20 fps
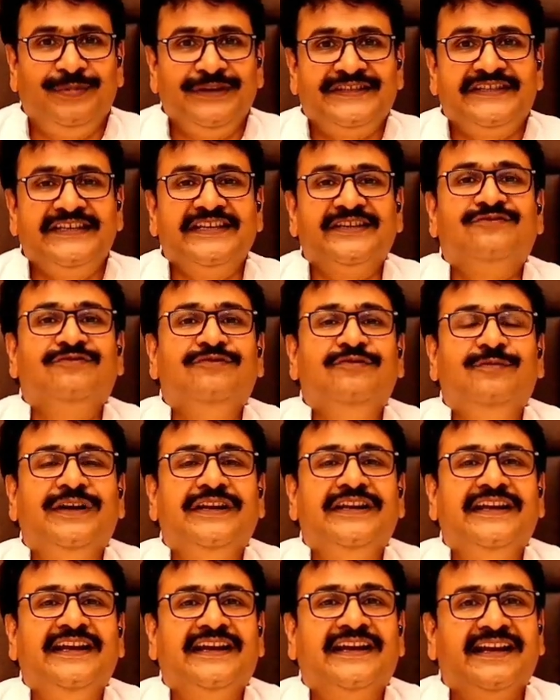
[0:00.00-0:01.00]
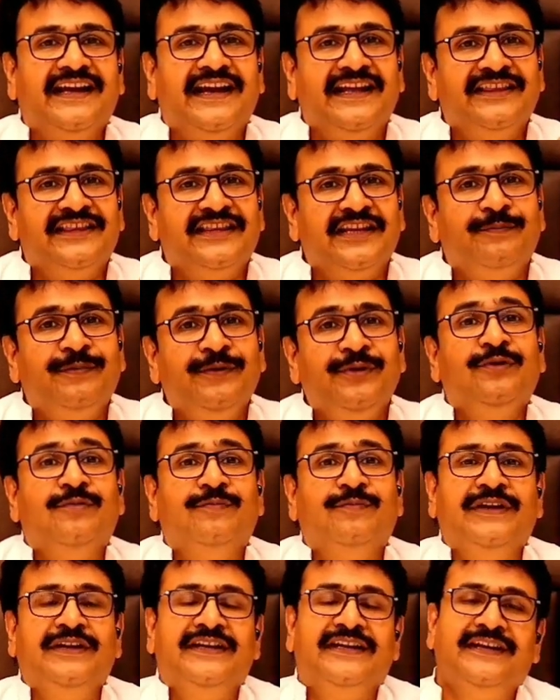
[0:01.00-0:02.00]
बिजनेस वूमेन एक
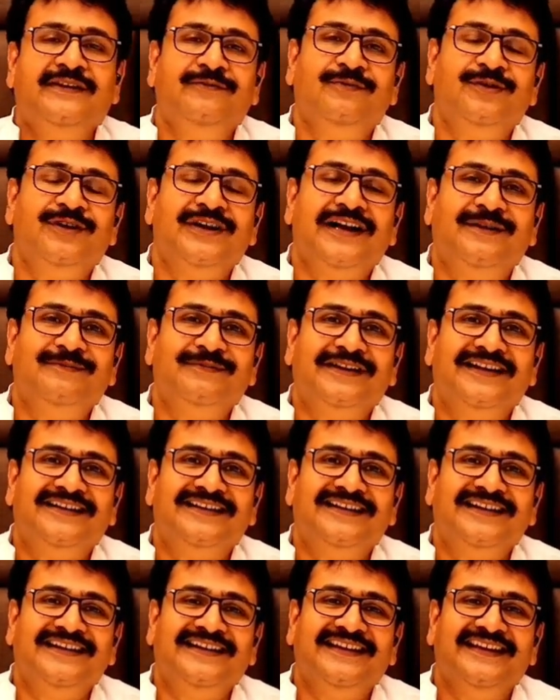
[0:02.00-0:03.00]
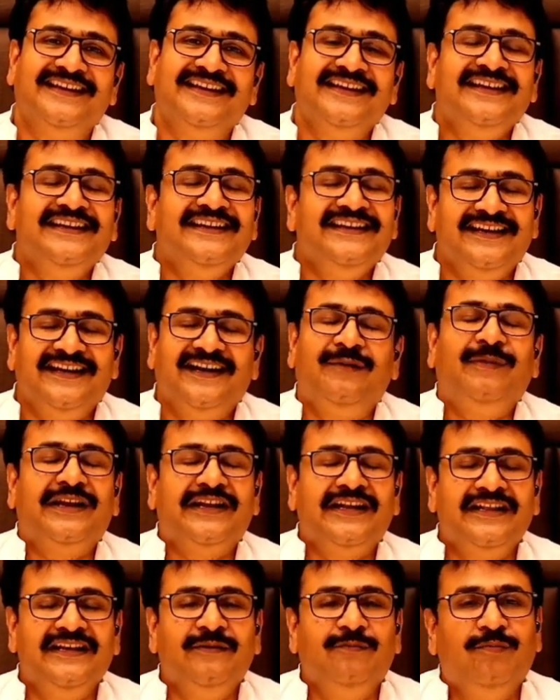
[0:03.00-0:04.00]
एंटरप्रेन्योर बन के वो काम कर रही है ये
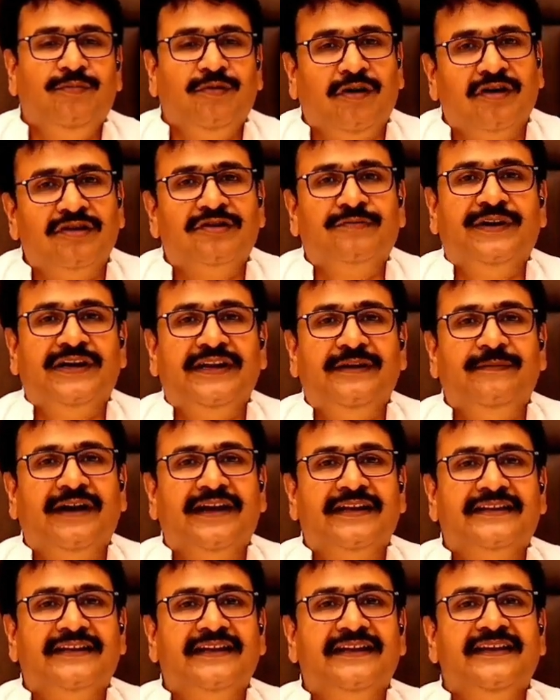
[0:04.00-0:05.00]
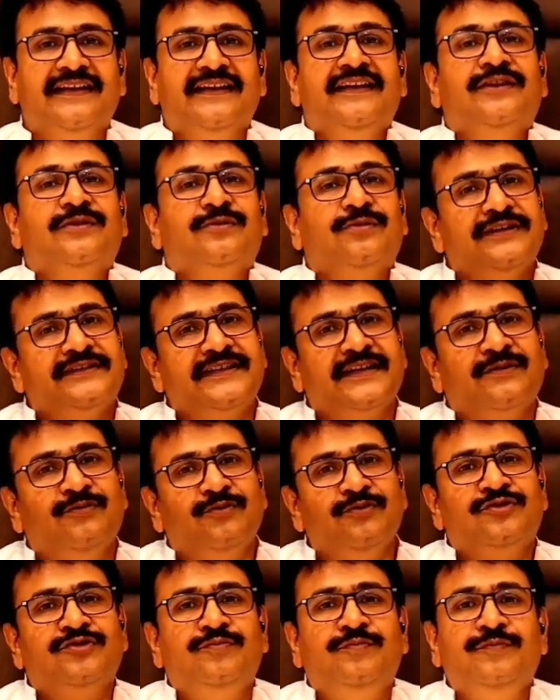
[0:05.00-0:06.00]
हमारे लिए बहुत बड़ी बात है तो ऐसा
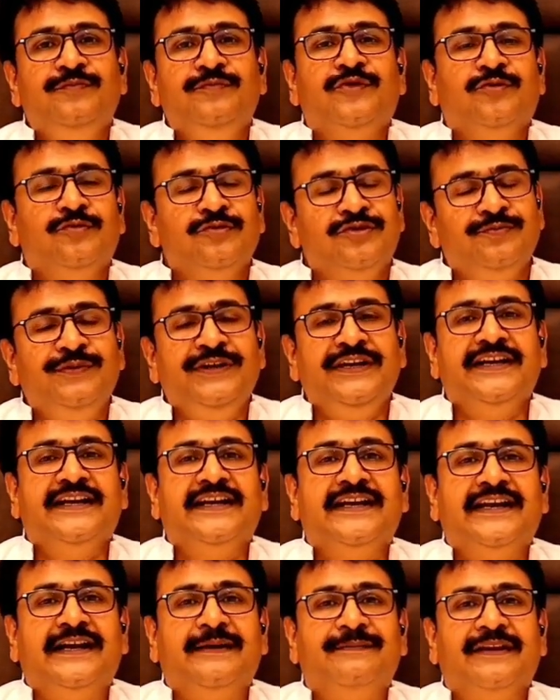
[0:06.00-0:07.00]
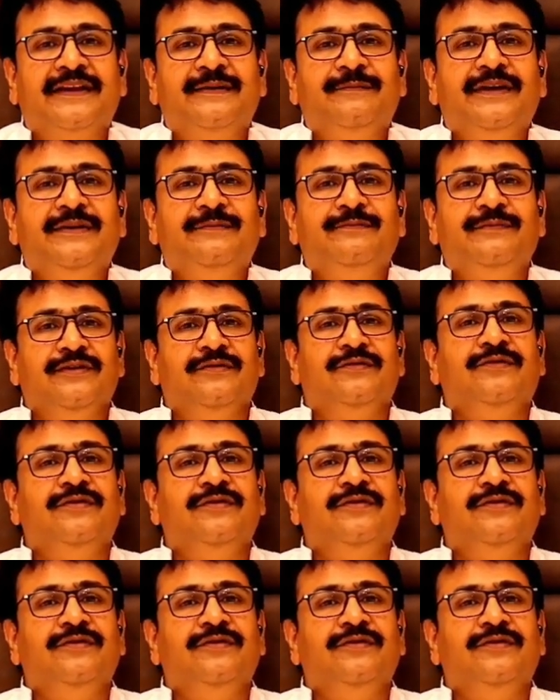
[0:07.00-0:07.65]
कुछ कुछ भी अगर आपके मन में